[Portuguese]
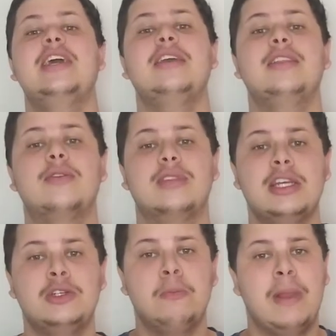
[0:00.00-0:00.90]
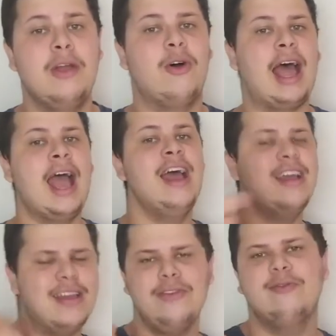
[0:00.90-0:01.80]
Então deixa o play rolar
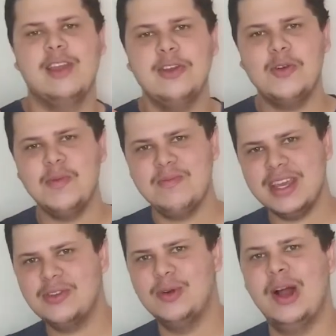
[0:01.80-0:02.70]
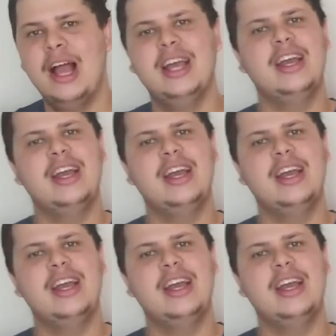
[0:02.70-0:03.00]
e vem comigo.